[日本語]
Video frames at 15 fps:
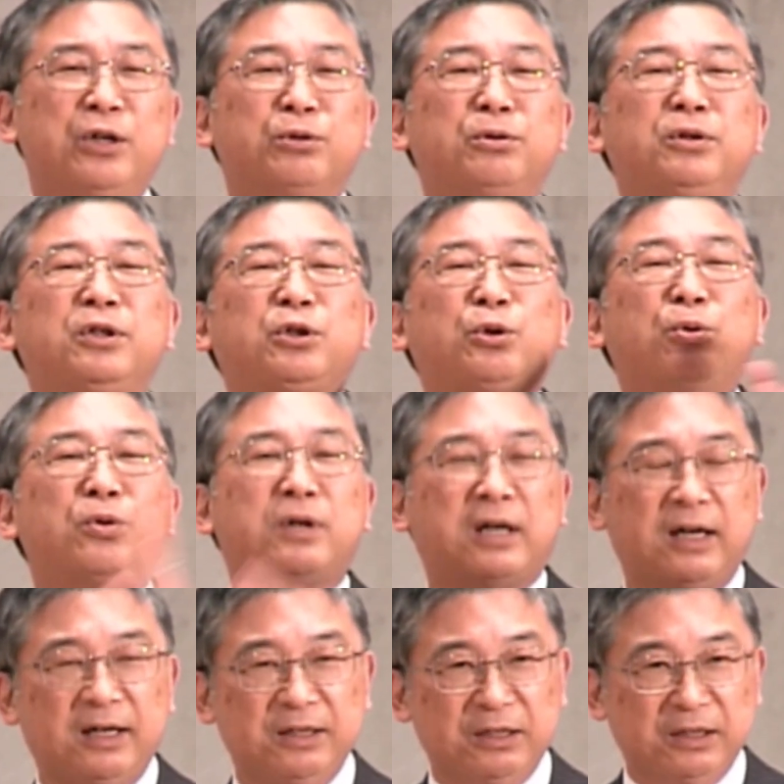それで教
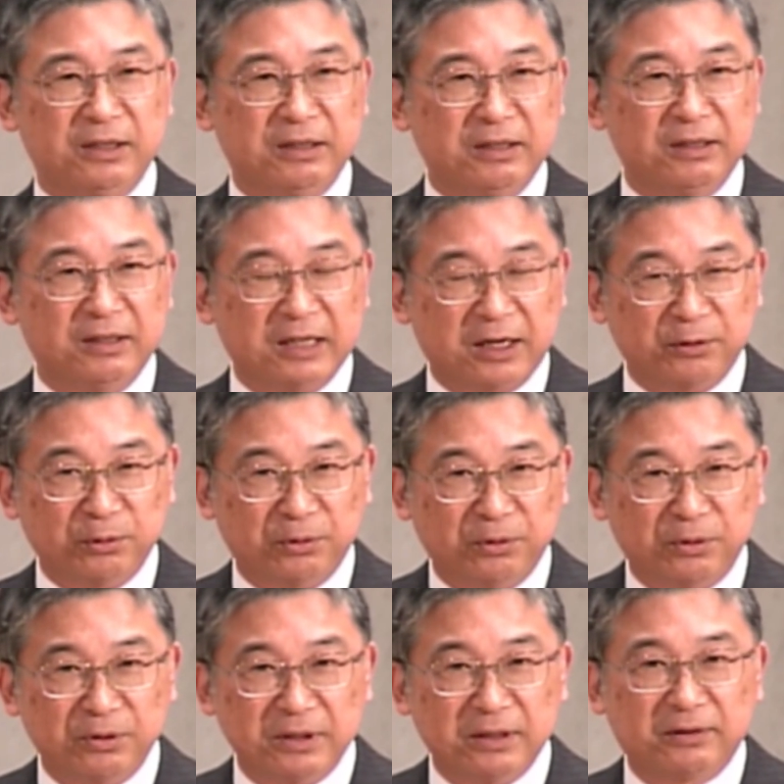会にあ
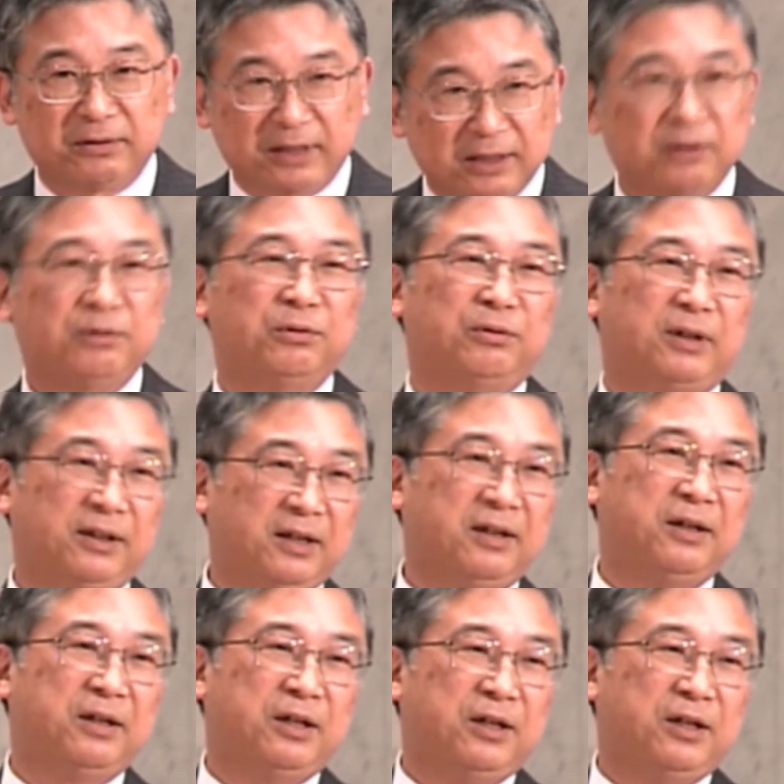の行ったっていうのがね